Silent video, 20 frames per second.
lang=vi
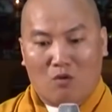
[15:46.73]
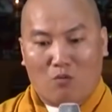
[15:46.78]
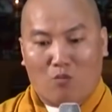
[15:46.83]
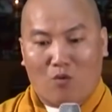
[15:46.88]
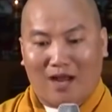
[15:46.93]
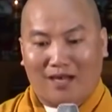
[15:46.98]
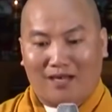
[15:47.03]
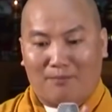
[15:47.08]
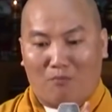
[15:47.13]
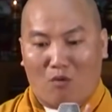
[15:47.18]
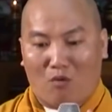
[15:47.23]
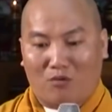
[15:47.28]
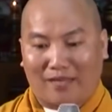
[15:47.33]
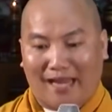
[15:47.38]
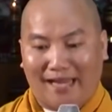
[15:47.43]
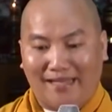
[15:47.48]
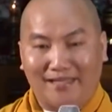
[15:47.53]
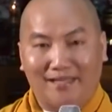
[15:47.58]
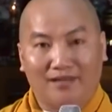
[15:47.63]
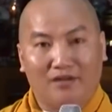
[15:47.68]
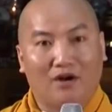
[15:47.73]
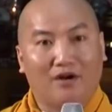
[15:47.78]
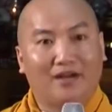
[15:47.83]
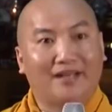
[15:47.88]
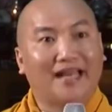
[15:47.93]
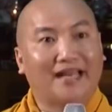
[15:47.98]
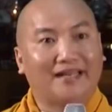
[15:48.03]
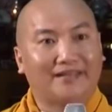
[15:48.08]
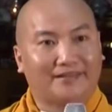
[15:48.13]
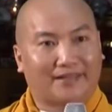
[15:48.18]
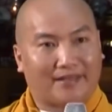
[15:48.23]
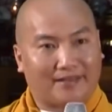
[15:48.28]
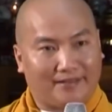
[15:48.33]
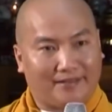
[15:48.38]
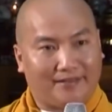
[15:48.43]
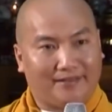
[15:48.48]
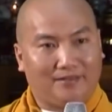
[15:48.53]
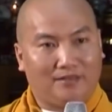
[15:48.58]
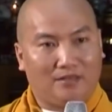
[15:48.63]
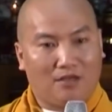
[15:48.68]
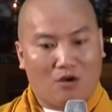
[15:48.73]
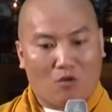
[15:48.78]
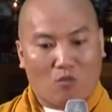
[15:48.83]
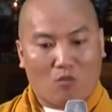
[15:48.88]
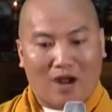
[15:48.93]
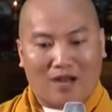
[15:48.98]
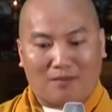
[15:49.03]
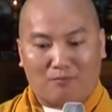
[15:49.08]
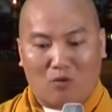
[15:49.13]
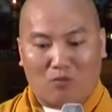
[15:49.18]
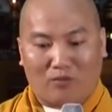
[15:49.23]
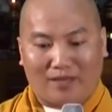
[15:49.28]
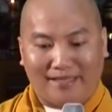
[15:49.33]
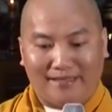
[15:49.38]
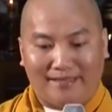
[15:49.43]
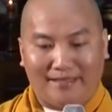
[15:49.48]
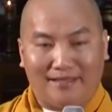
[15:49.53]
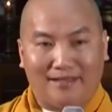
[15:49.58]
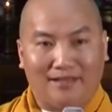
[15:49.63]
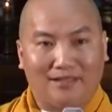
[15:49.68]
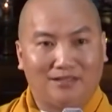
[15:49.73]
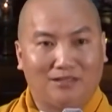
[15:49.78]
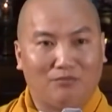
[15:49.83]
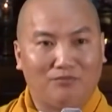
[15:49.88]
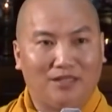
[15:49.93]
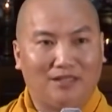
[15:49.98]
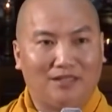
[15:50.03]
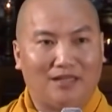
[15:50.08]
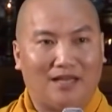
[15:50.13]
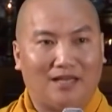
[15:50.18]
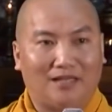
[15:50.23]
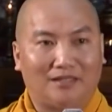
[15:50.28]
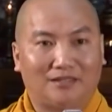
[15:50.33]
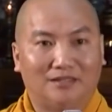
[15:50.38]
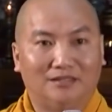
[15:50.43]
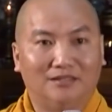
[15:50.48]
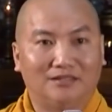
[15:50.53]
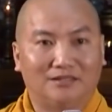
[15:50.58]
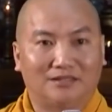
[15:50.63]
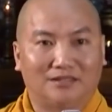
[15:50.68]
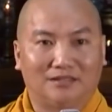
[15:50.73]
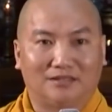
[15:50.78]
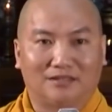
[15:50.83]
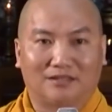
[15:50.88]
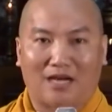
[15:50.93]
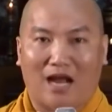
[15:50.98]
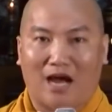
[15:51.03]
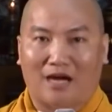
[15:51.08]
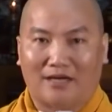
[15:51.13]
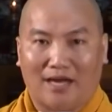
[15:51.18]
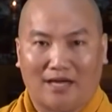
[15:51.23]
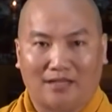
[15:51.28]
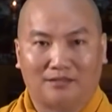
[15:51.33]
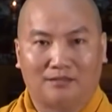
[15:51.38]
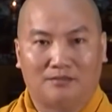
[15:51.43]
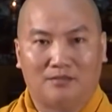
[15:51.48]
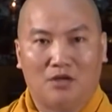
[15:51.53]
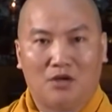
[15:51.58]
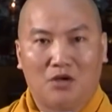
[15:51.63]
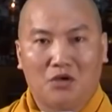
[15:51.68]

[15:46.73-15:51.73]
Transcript: hoặc là một cái gì đó ganh tị, hoặc một cái gì đó trong vấn đề thương trường nợ nần,